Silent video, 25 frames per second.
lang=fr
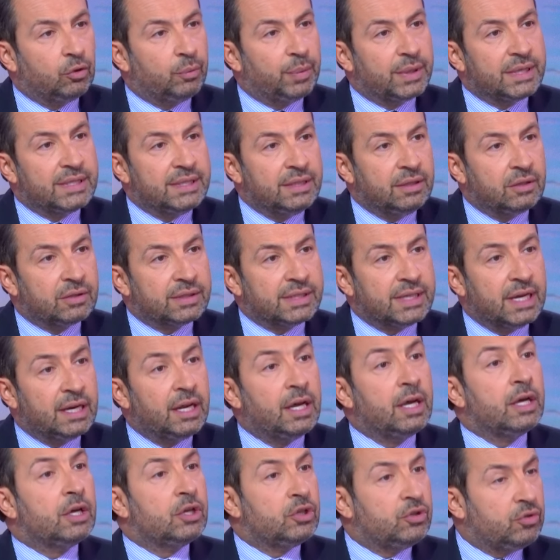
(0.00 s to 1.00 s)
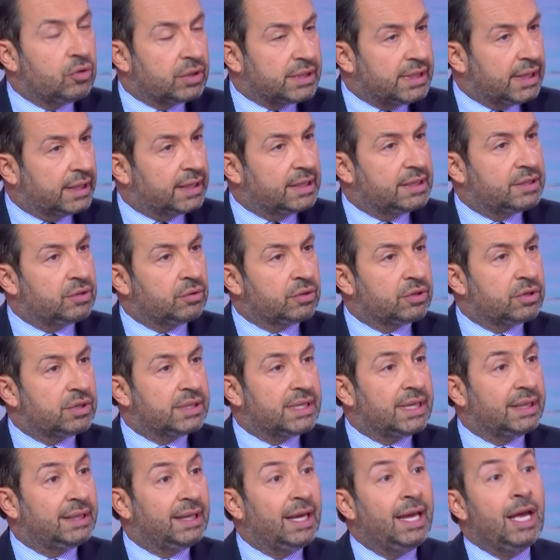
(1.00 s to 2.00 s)
au présidentiel sur ces questions de
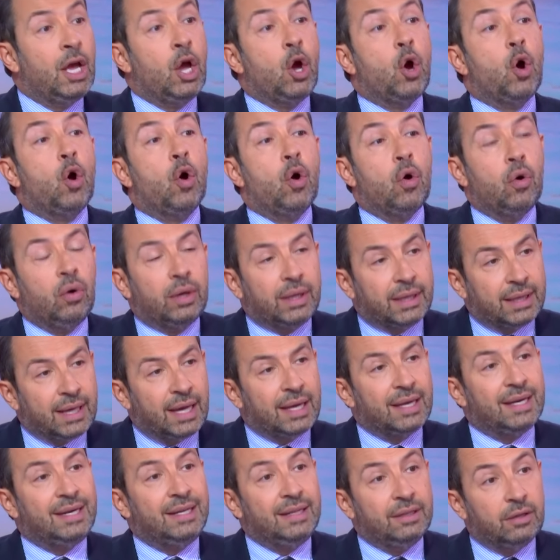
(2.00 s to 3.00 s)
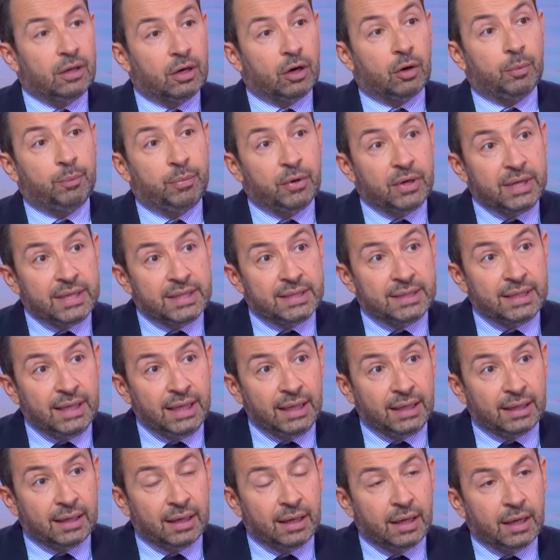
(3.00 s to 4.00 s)
société, aucun leader
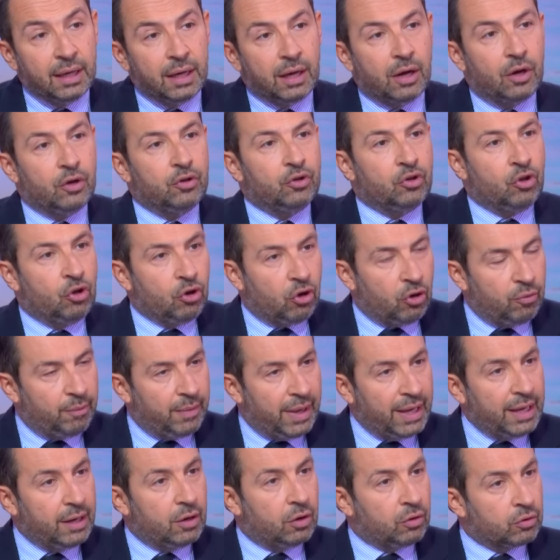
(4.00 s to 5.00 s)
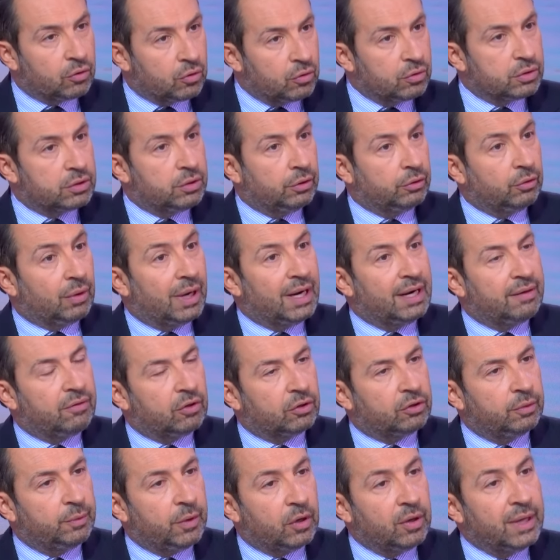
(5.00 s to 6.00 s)
politique euh, ne remet en cause le droit à
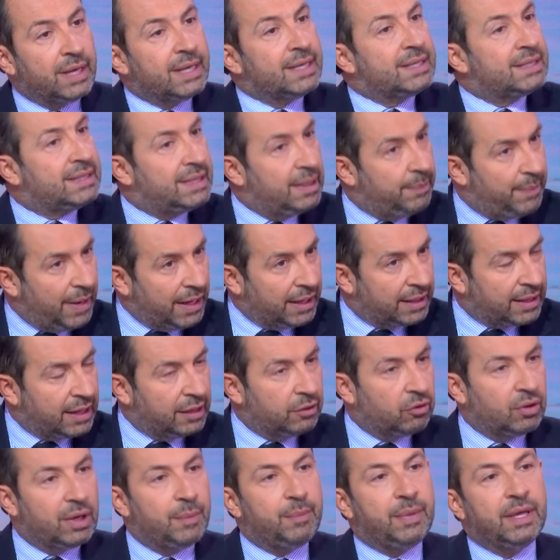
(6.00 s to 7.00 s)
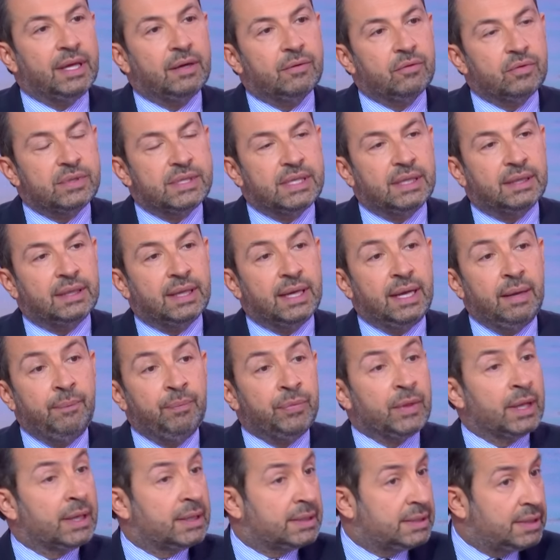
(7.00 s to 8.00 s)
l'avortement. C'est pas le cas dans les pays que vous citez,
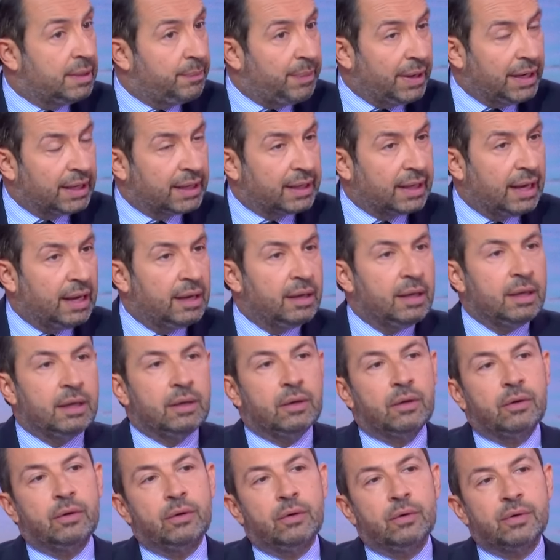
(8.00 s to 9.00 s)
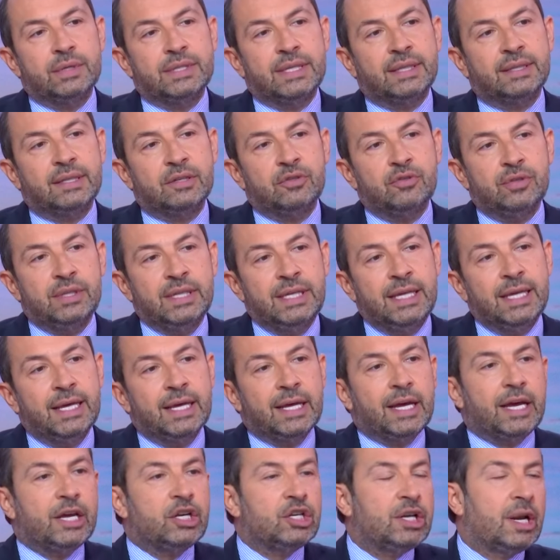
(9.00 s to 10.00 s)
c'est pas le cas euh, aux États-Unis,
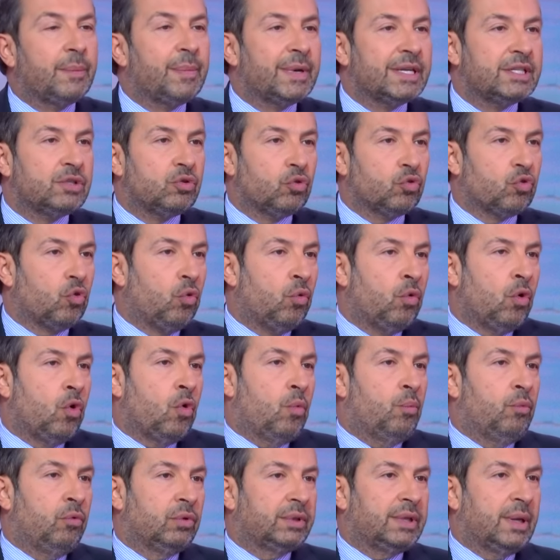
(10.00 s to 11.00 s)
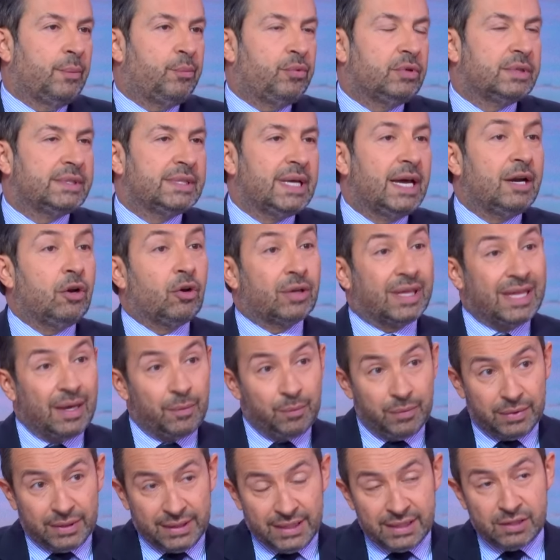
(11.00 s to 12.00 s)
et j'ai l'impression qu'on monte un peu ça, alors qu'il y a
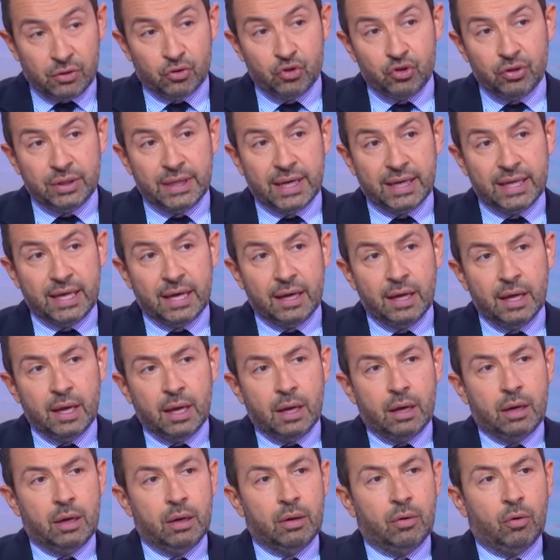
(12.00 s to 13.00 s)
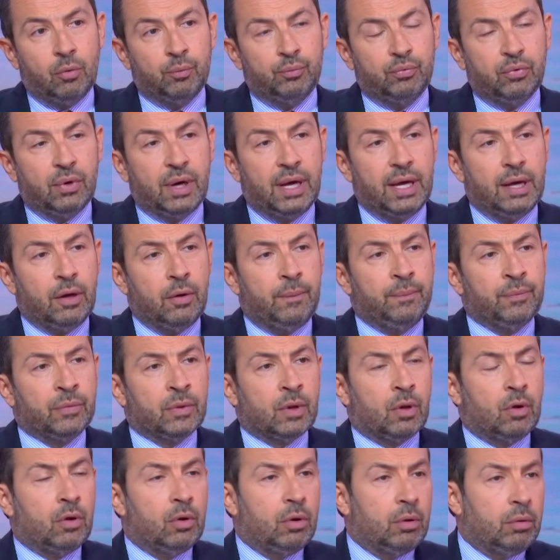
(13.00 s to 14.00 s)
des enjeux derrière. Euh, on pourrait,
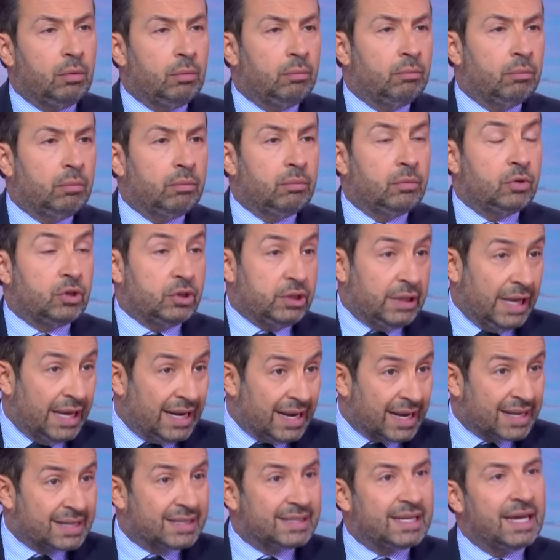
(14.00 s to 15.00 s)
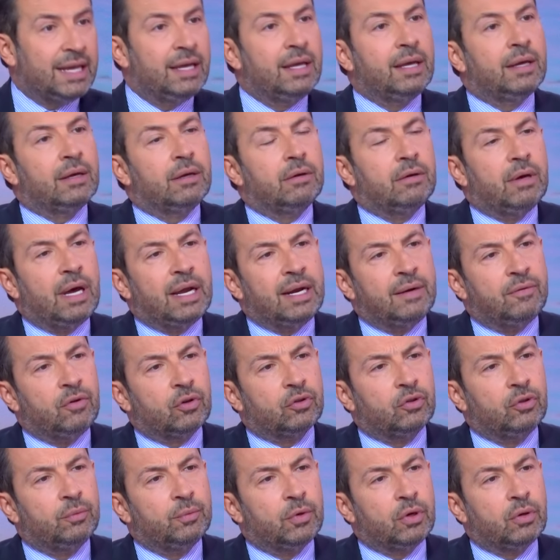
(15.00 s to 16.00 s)
il y a l'accès à
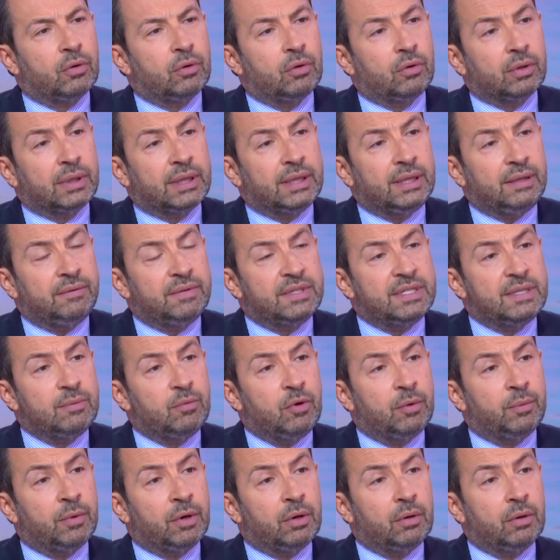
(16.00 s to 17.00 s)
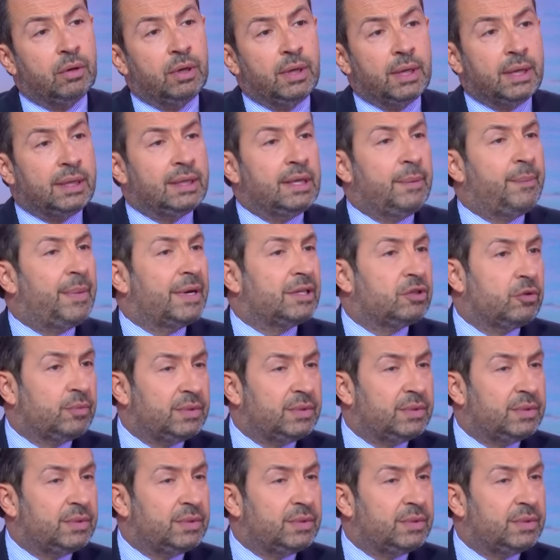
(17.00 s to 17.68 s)
l'avortement qui visiblement n'est pas